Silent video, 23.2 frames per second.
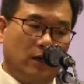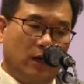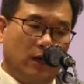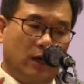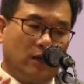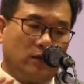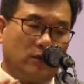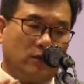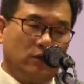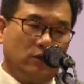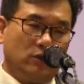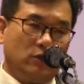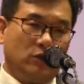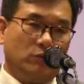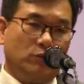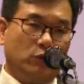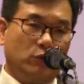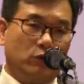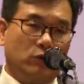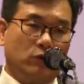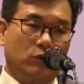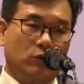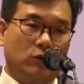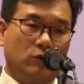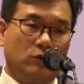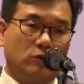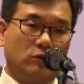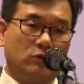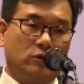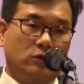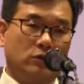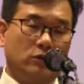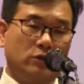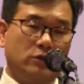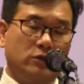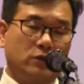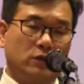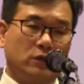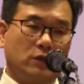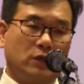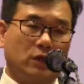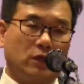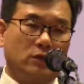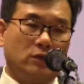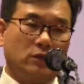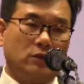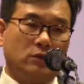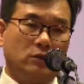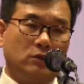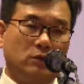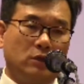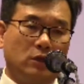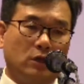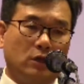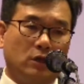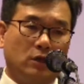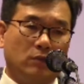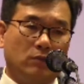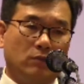학년이 보통 어릴 적에는